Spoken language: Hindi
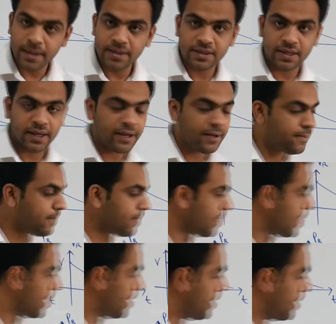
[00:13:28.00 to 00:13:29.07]
सही है
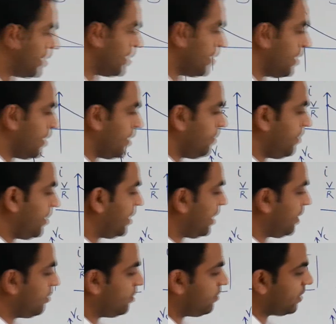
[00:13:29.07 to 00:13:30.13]
फिर
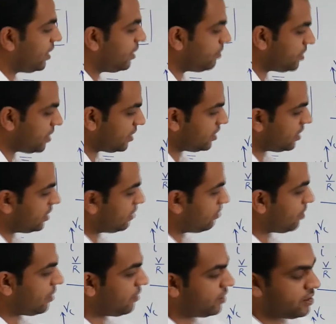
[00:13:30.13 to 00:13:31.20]
टाइम इन्फानेट पे जाते जाते
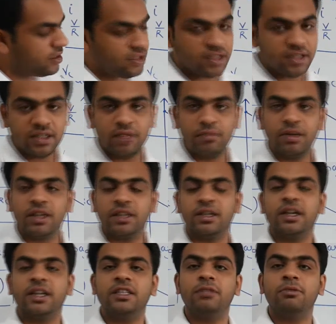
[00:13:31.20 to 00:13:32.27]
पावर रजिस्टर में कितनी
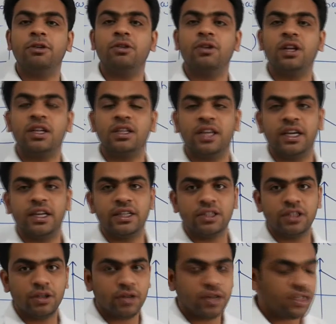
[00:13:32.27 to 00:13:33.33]
डेसीबीटोन लग जाएगी
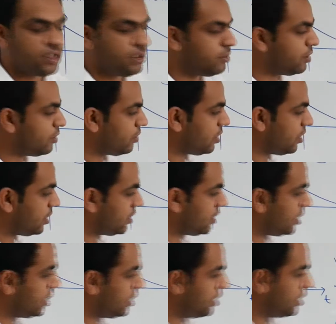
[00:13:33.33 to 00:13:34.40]
जीरो डेसीबीटोन लग
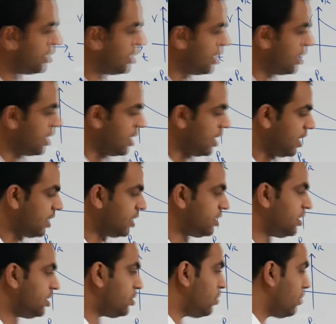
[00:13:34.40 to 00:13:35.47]
जाएगी
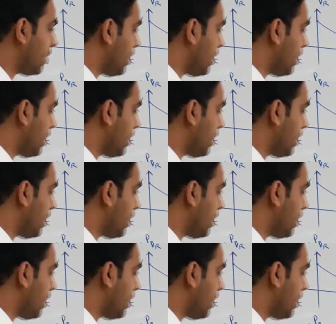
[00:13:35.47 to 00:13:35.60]
एनर्जी स्टोर